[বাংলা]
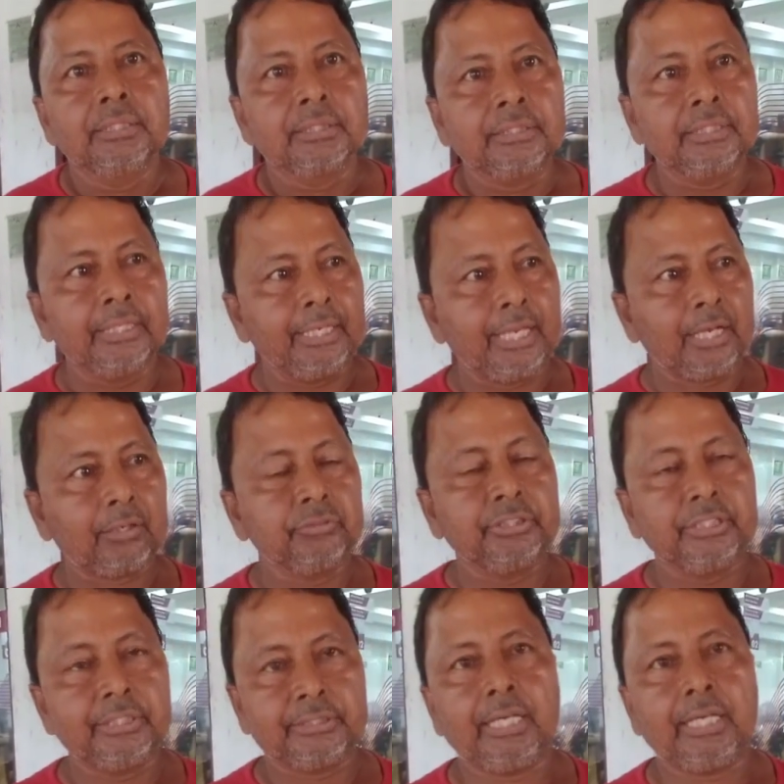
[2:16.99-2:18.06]
দিয়ে এখন যে
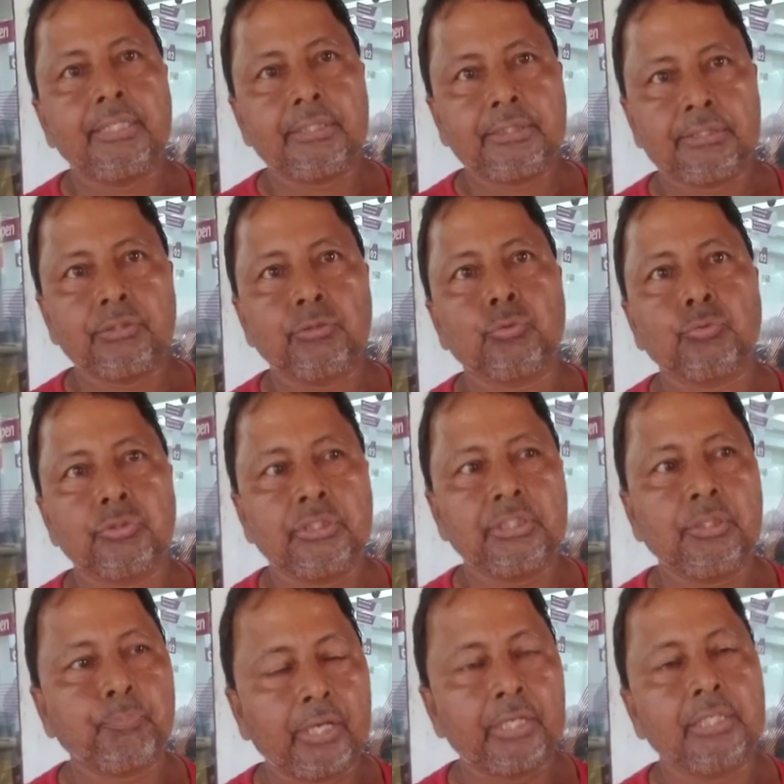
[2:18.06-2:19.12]
স্যার এসছে নতুন এই যে
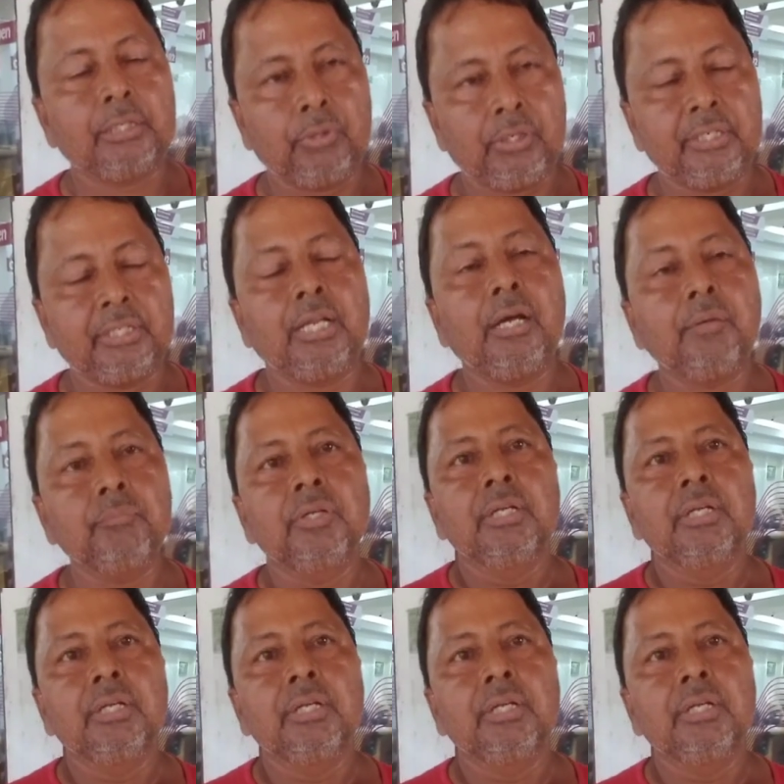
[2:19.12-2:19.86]
পাণ্ডে বলে নাম